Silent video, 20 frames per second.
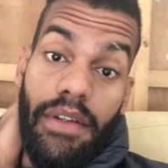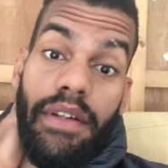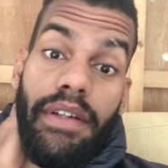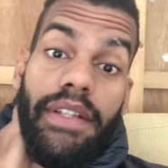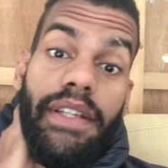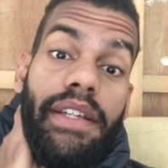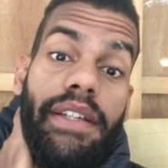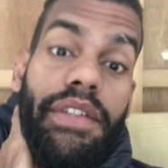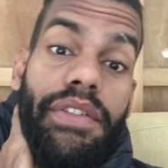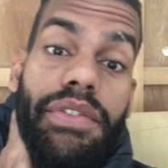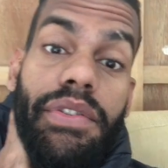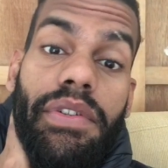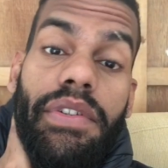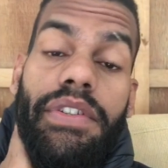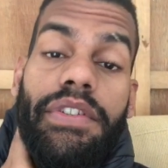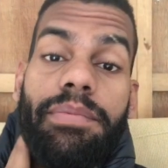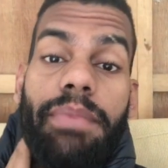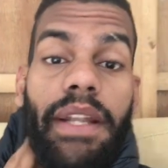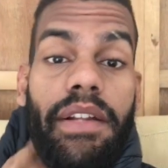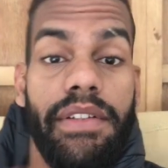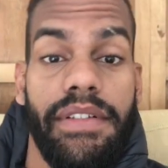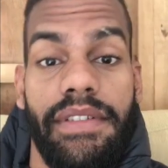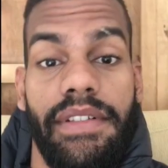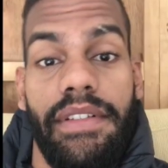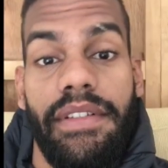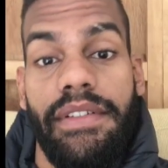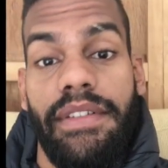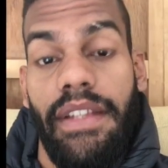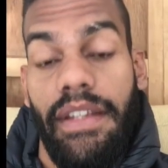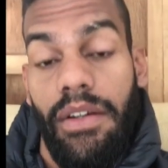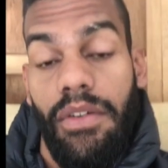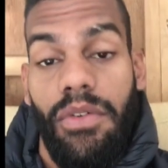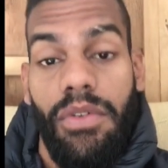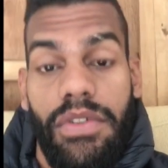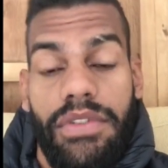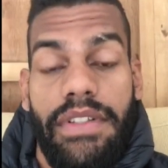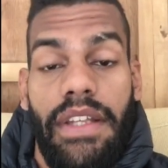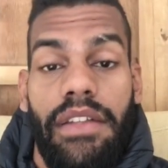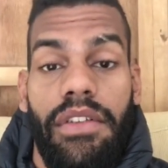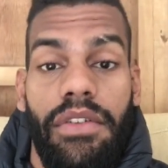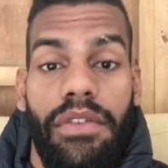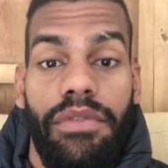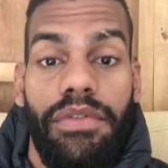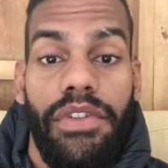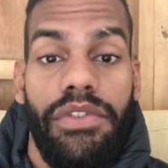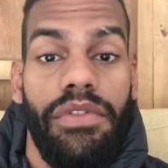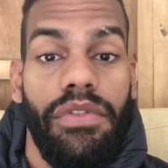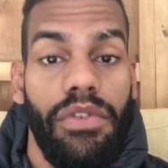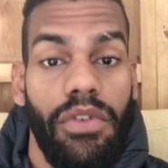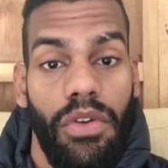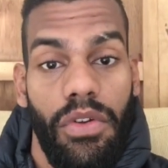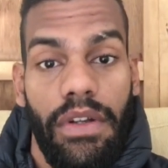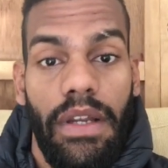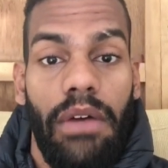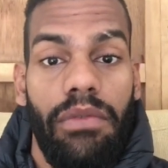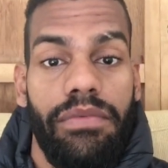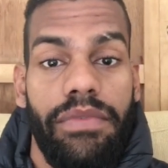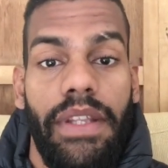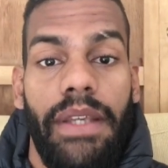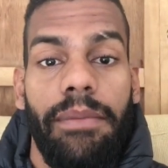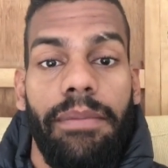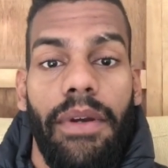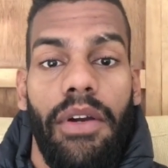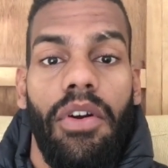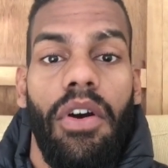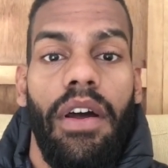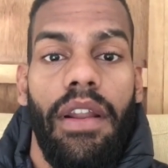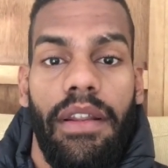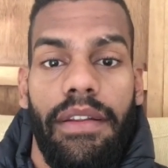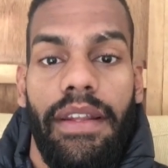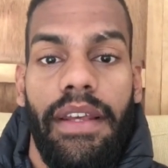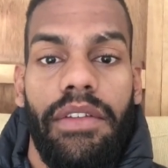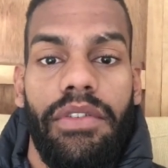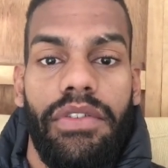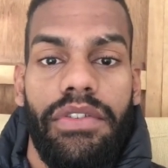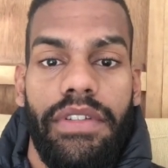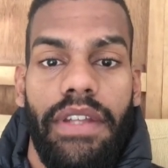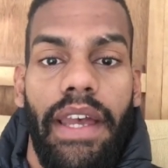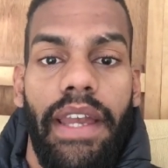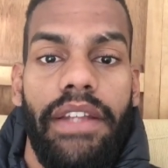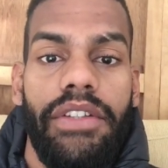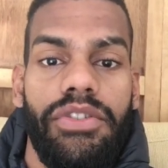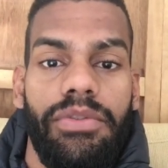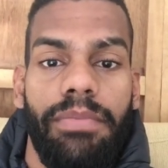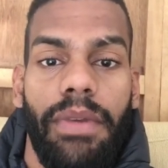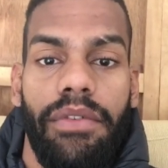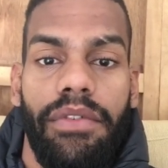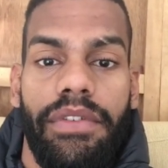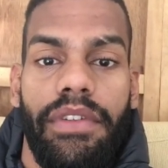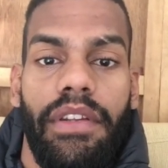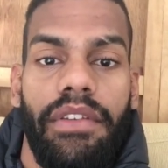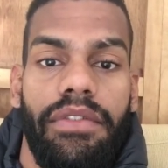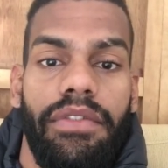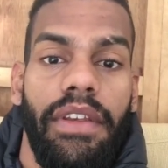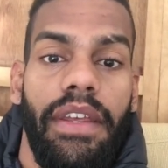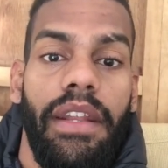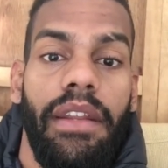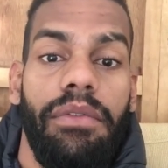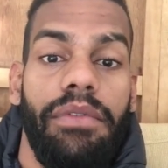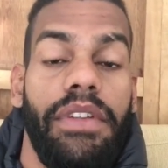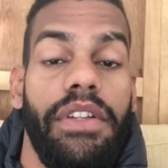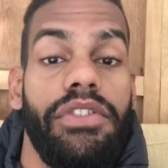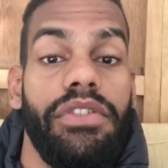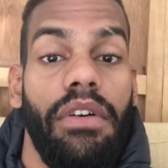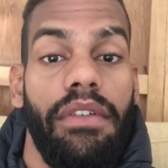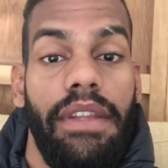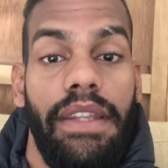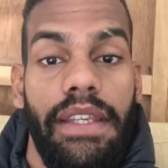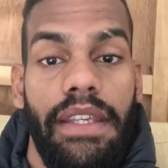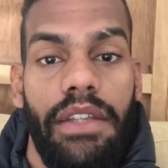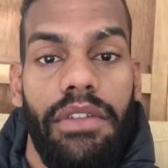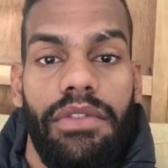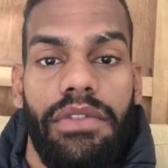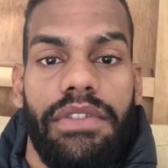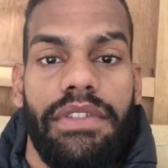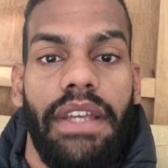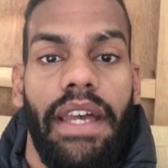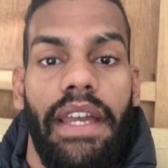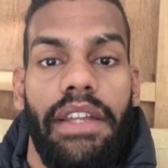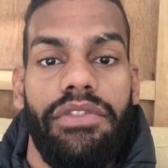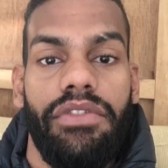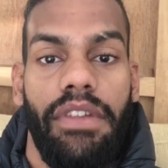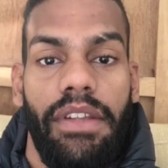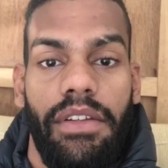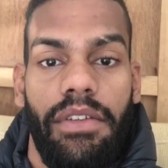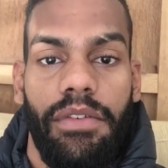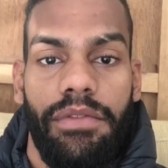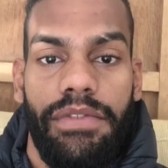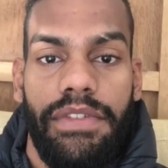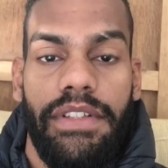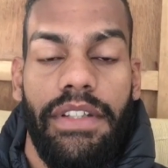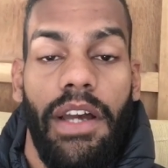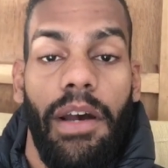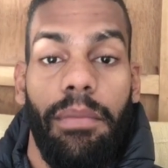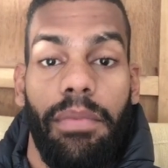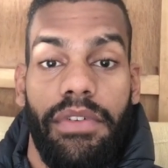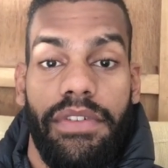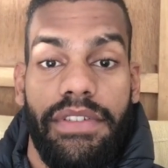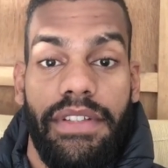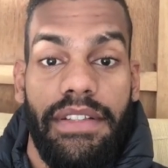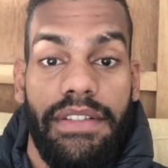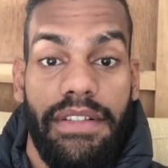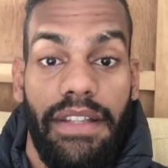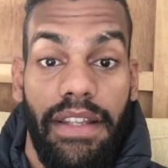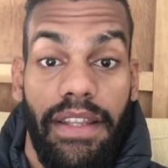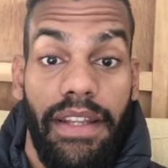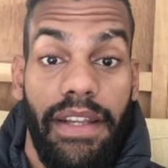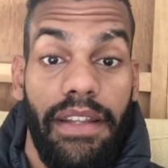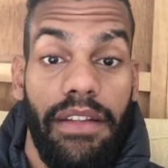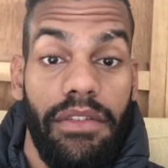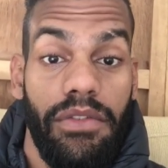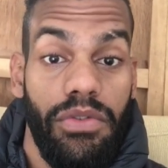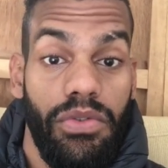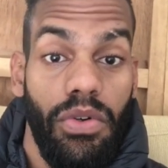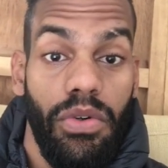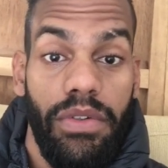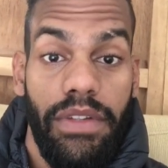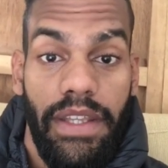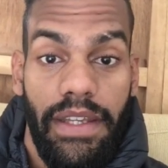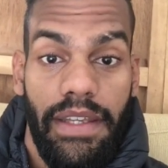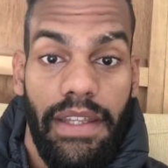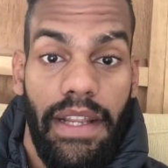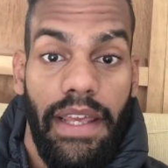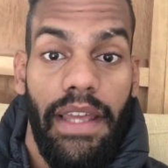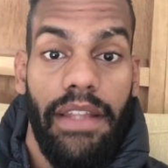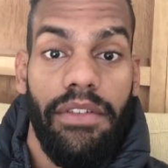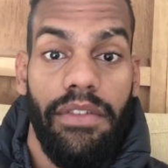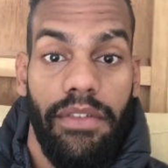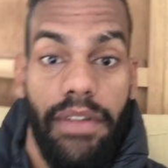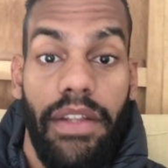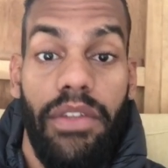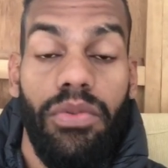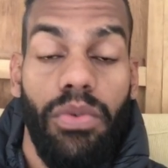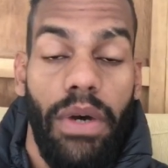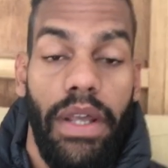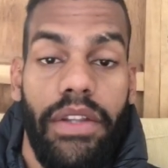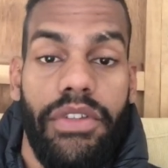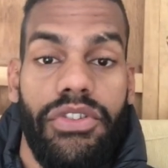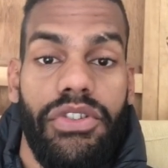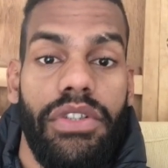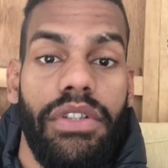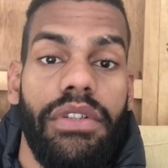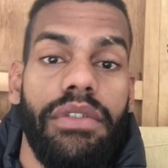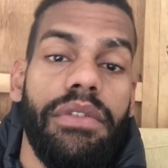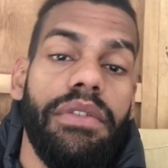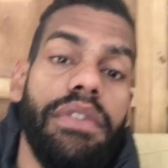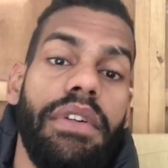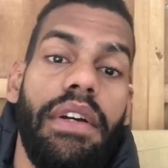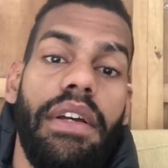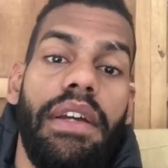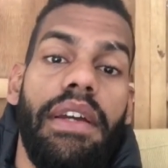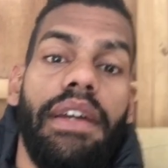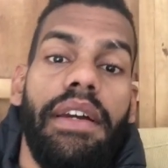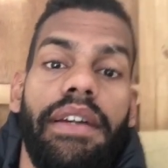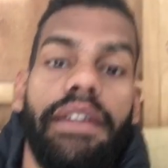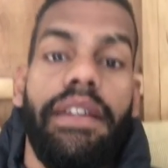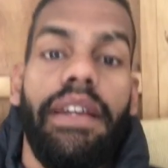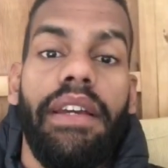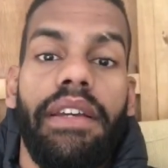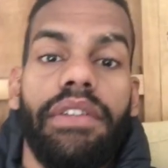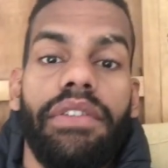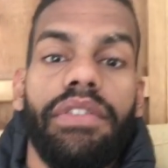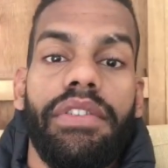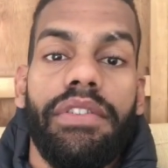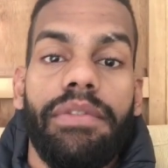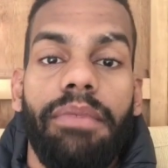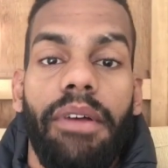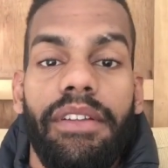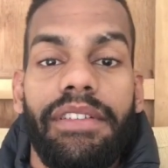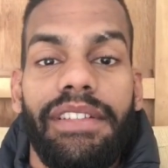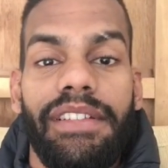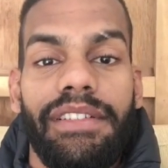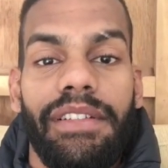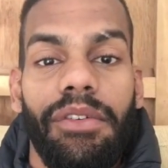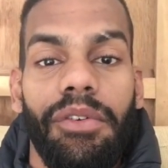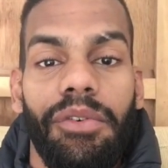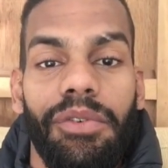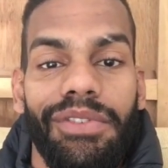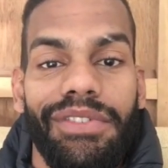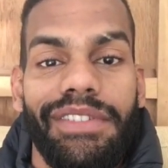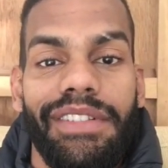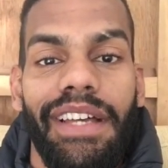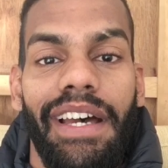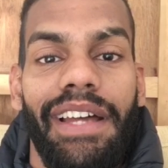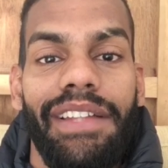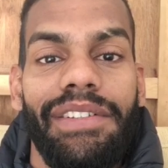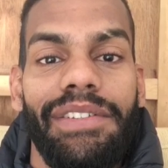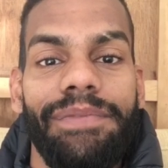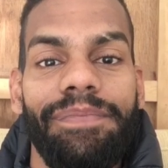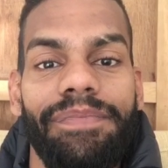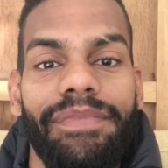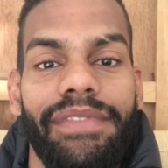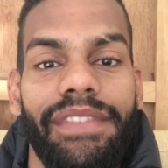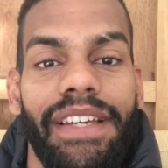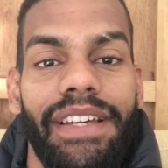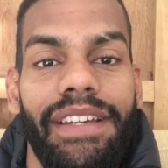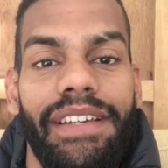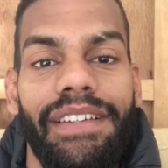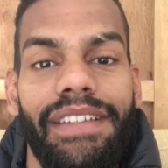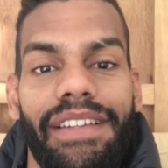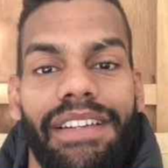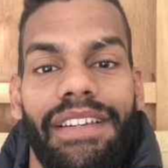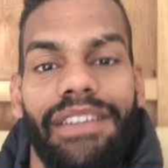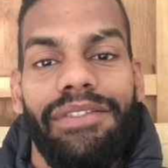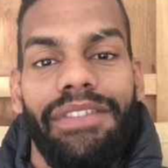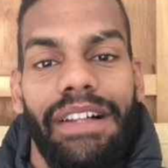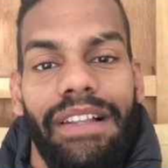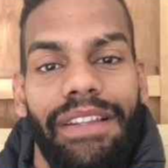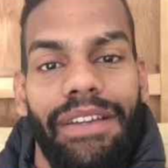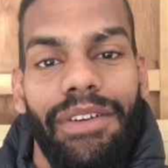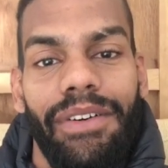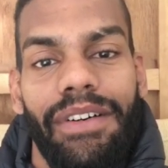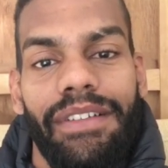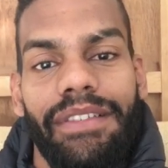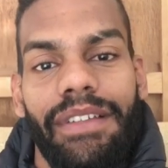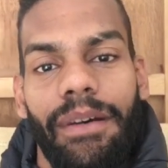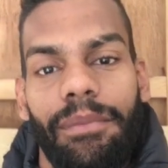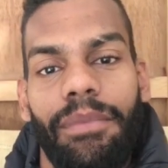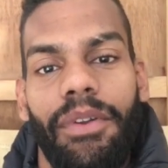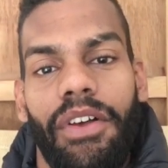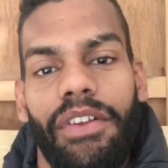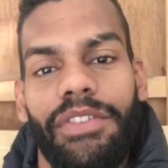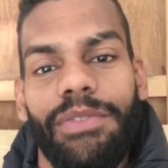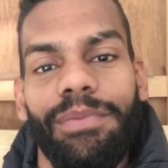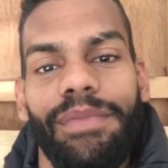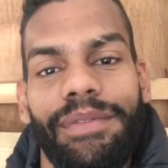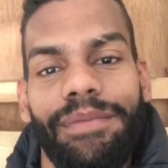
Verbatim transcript: E é isso, espero que vocês tenham gostado do vídeo. Eu vou colocar um tape agora né, do site para vocês verem, vou deixar o link do site, o link oficial para vocês lerem, do decreto, né, do artigo. E é isso, espero que vocês tenham gostado. Né? Valeu, até a próxima.